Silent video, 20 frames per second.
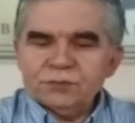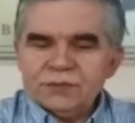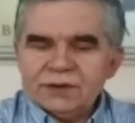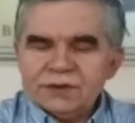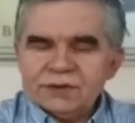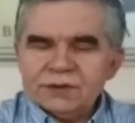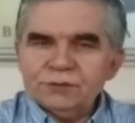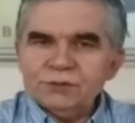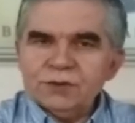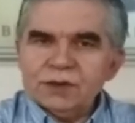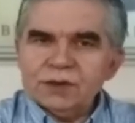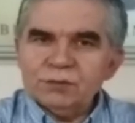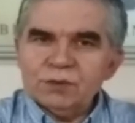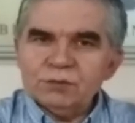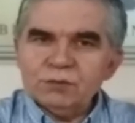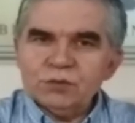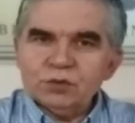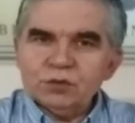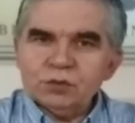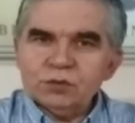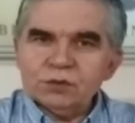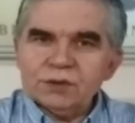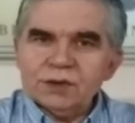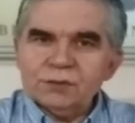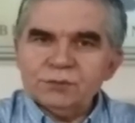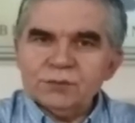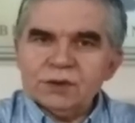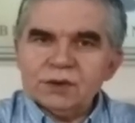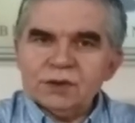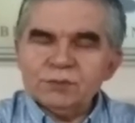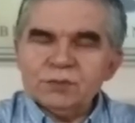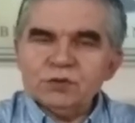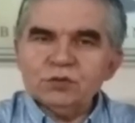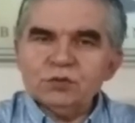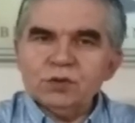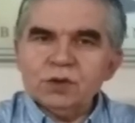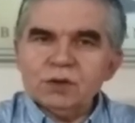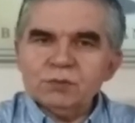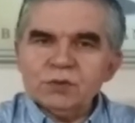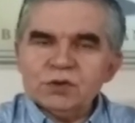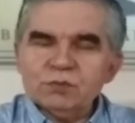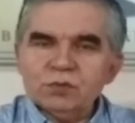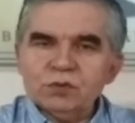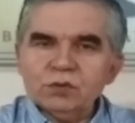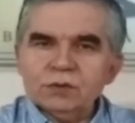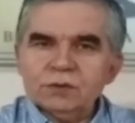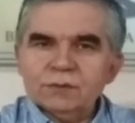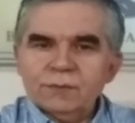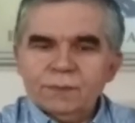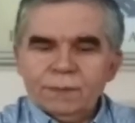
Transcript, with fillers: izin verilmemiş olur. Temennimiz, duamız bu.